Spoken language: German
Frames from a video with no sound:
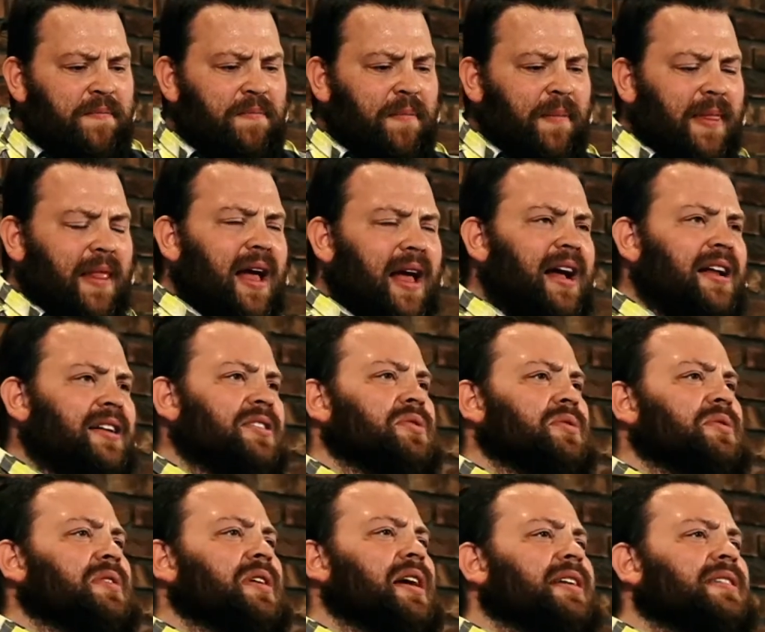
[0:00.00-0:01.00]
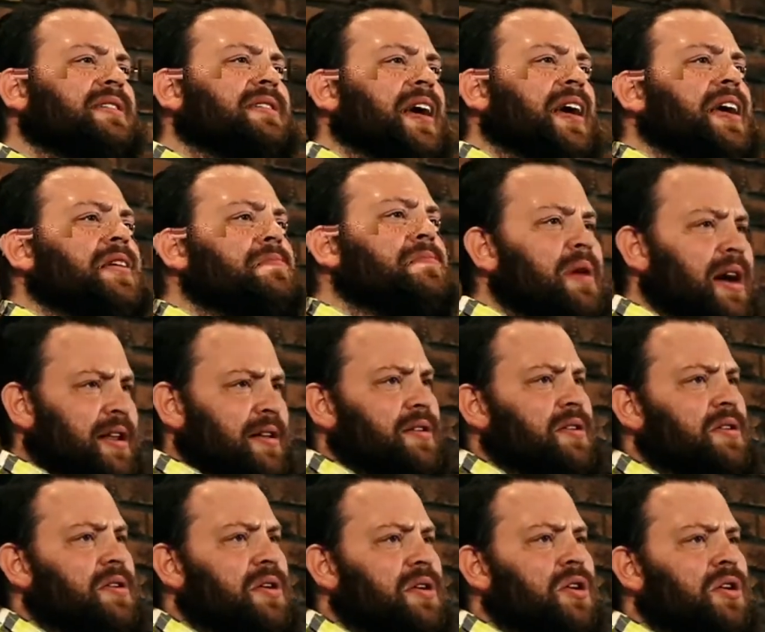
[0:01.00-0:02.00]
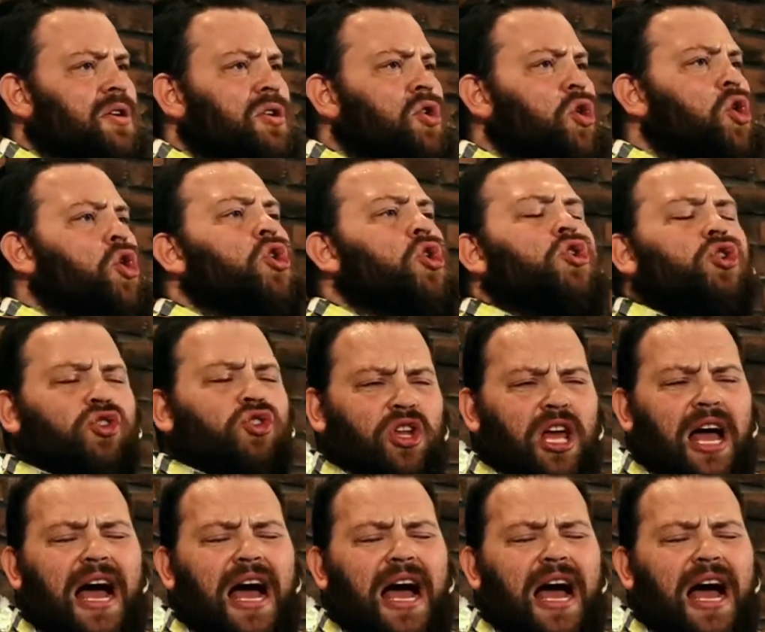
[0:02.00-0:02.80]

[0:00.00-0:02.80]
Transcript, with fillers: Also da ist ein Mann, der